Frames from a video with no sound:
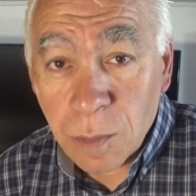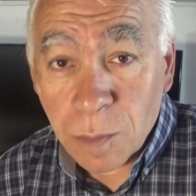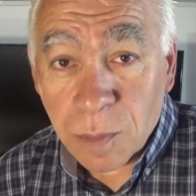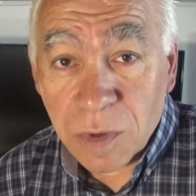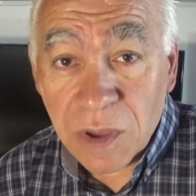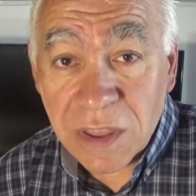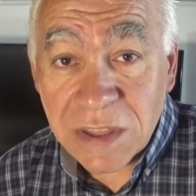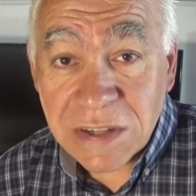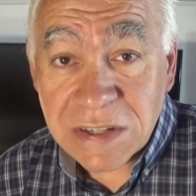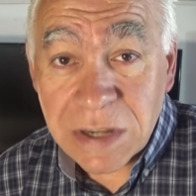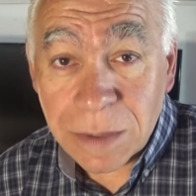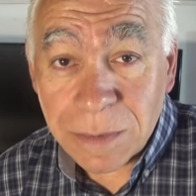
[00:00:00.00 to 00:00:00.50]

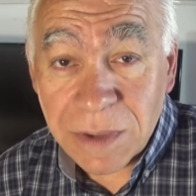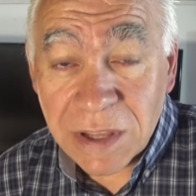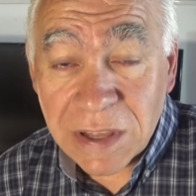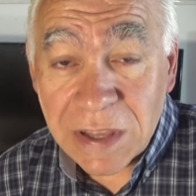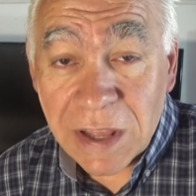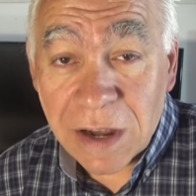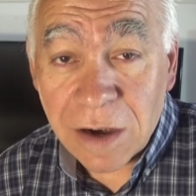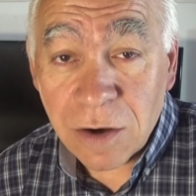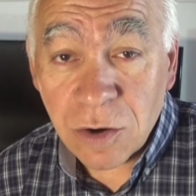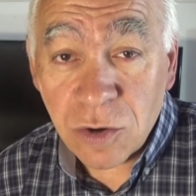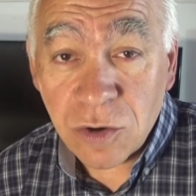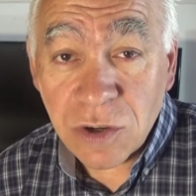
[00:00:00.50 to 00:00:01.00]
Puedes
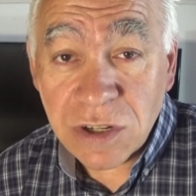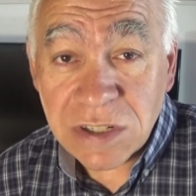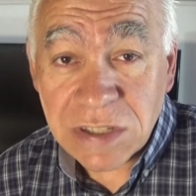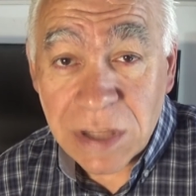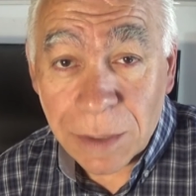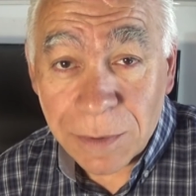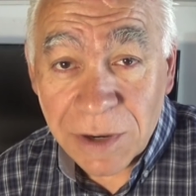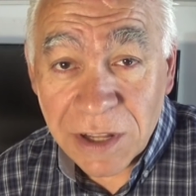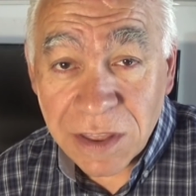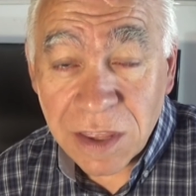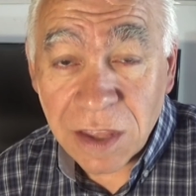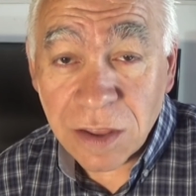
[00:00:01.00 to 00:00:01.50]
evitarlo
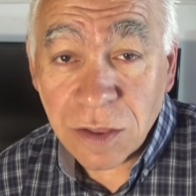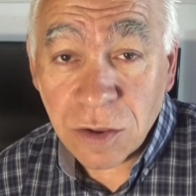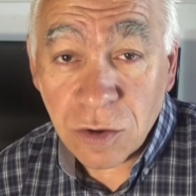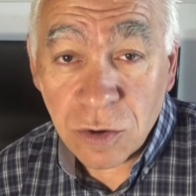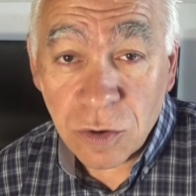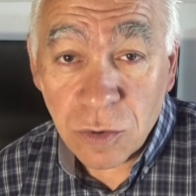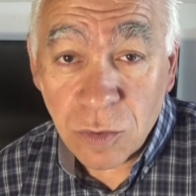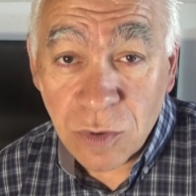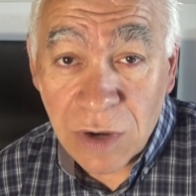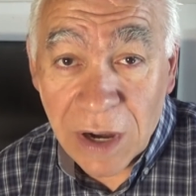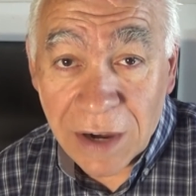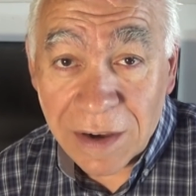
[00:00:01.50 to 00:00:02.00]
estableciendo
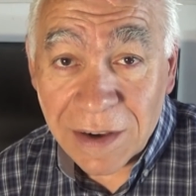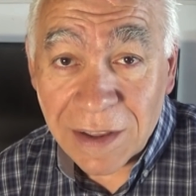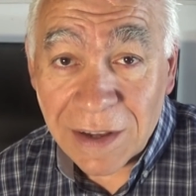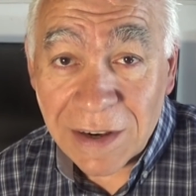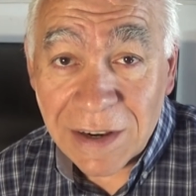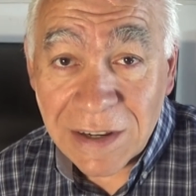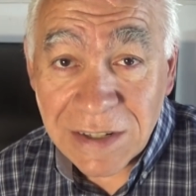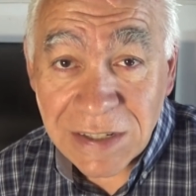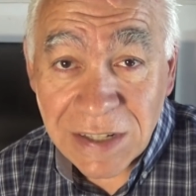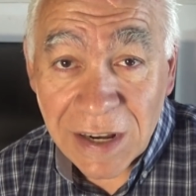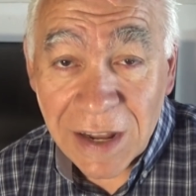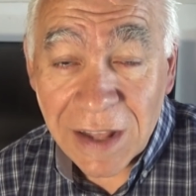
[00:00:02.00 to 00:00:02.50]
unas
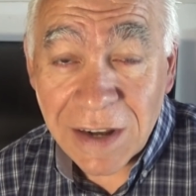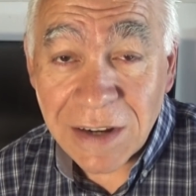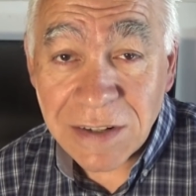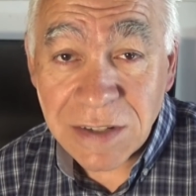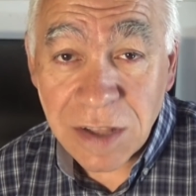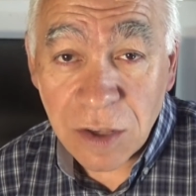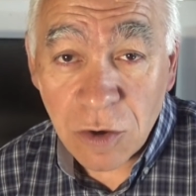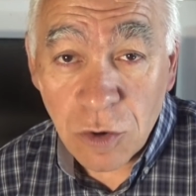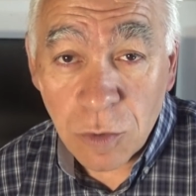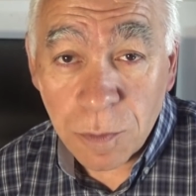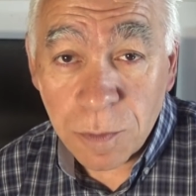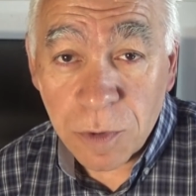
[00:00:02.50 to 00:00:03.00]
reglas claras
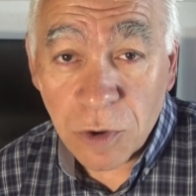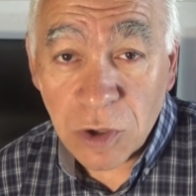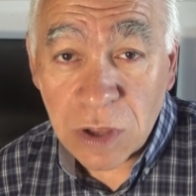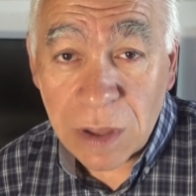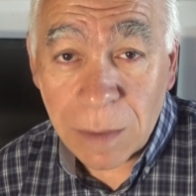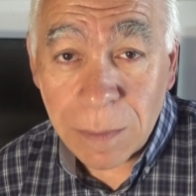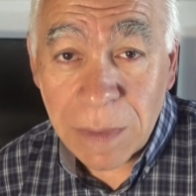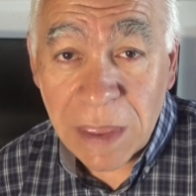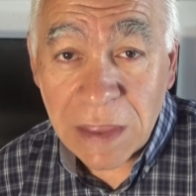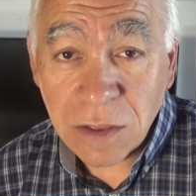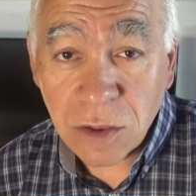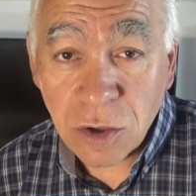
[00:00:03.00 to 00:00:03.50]
de
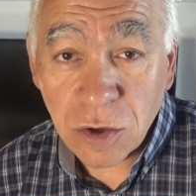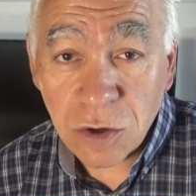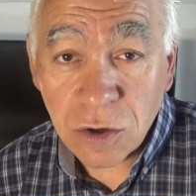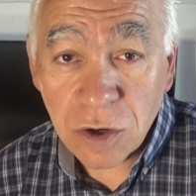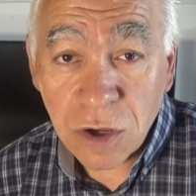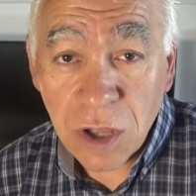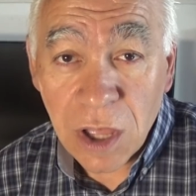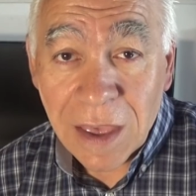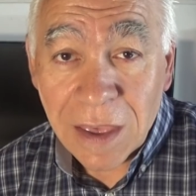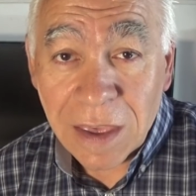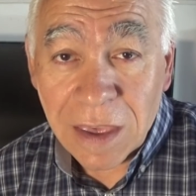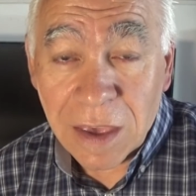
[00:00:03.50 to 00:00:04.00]

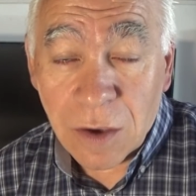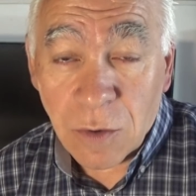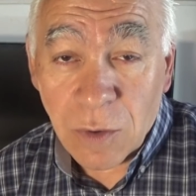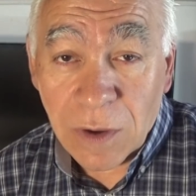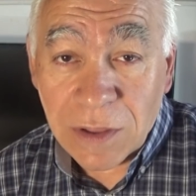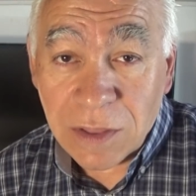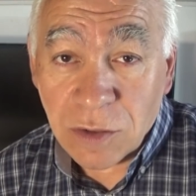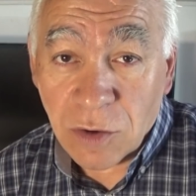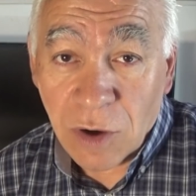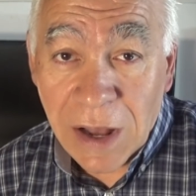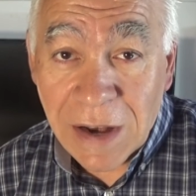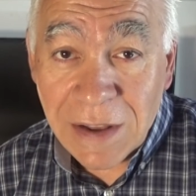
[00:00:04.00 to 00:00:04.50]
comportamiento y
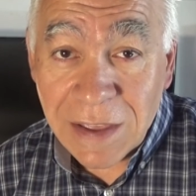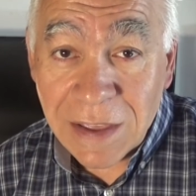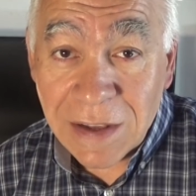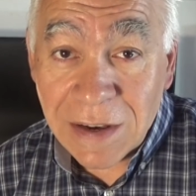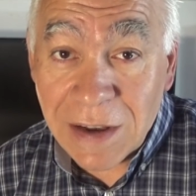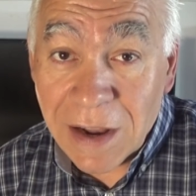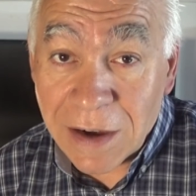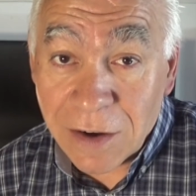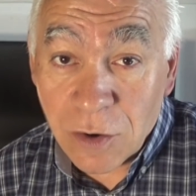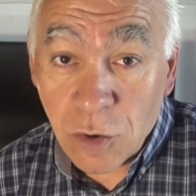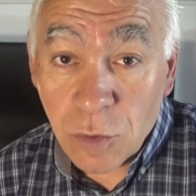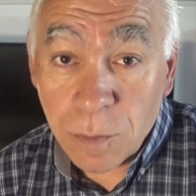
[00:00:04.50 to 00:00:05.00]
cuando
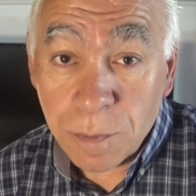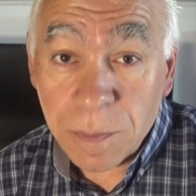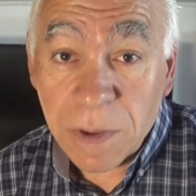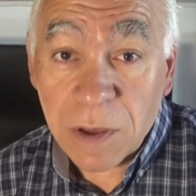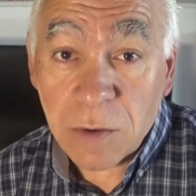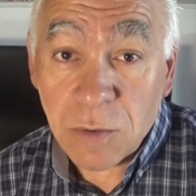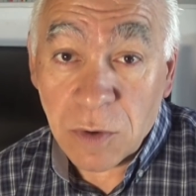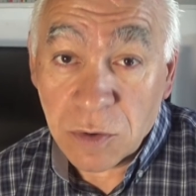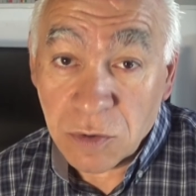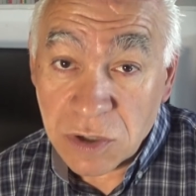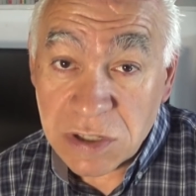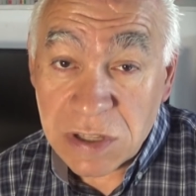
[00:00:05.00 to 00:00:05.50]
alguien la rompe,
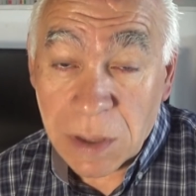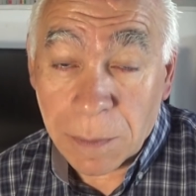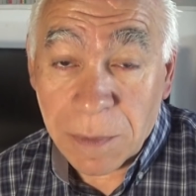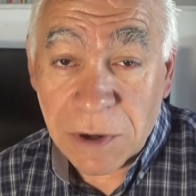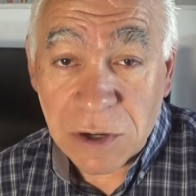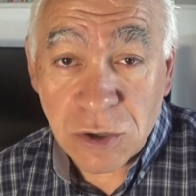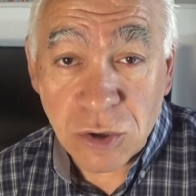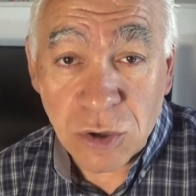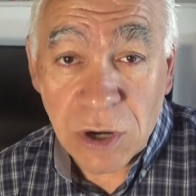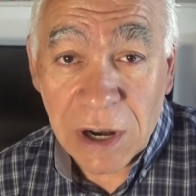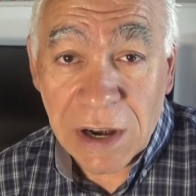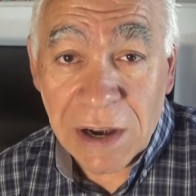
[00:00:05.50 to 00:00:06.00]
cuando esta
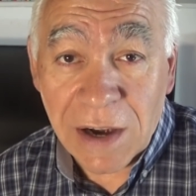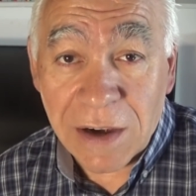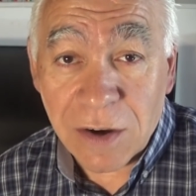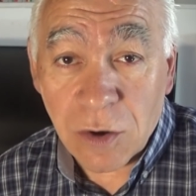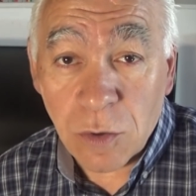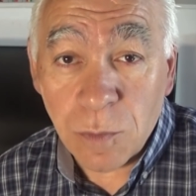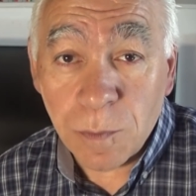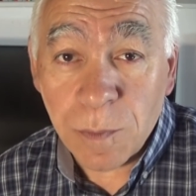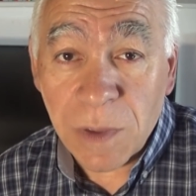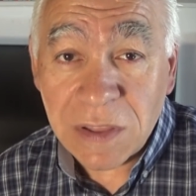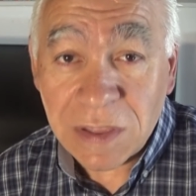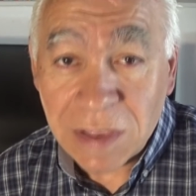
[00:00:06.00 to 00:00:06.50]
persona la
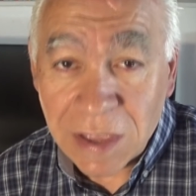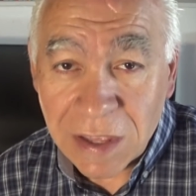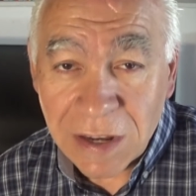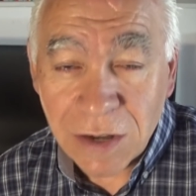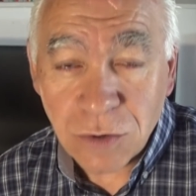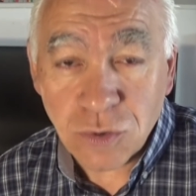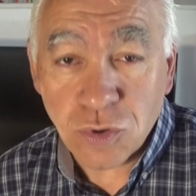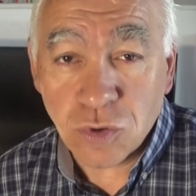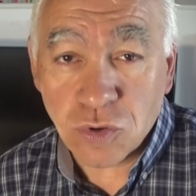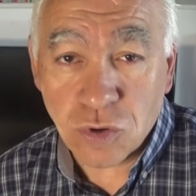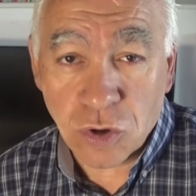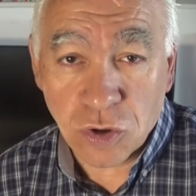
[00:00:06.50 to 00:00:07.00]
rompe,
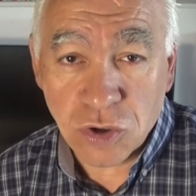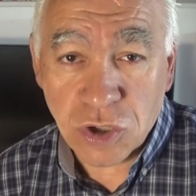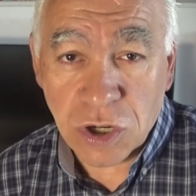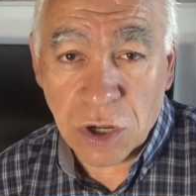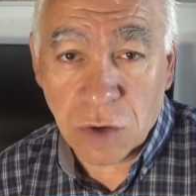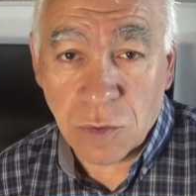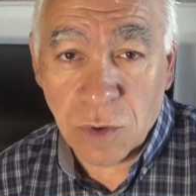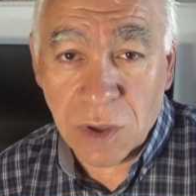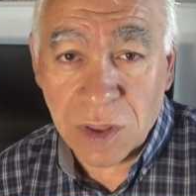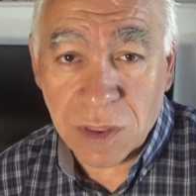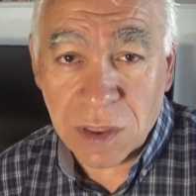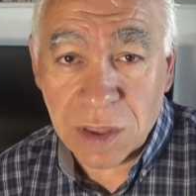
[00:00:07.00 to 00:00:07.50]
tiene sus
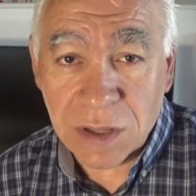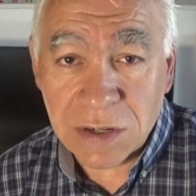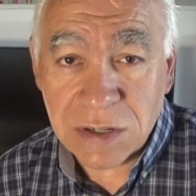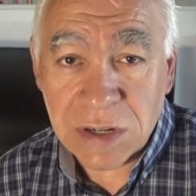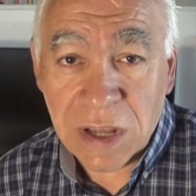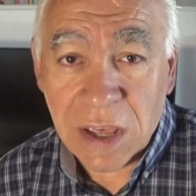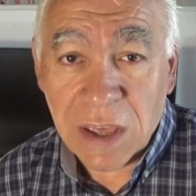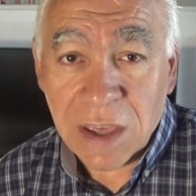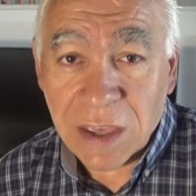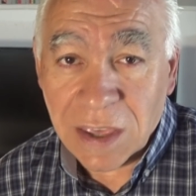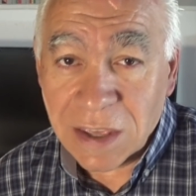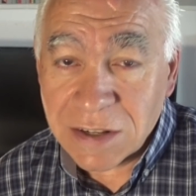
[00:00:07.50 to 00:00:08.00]
consecuencias
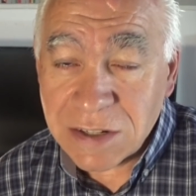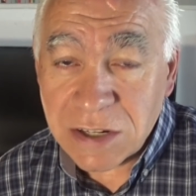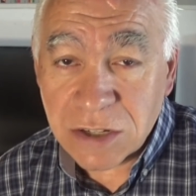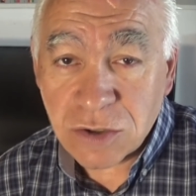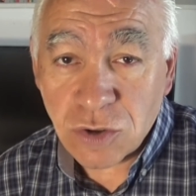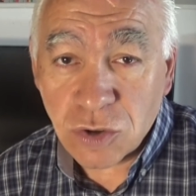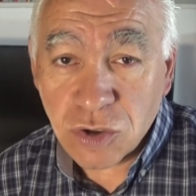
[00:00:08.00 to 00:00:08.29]
y esas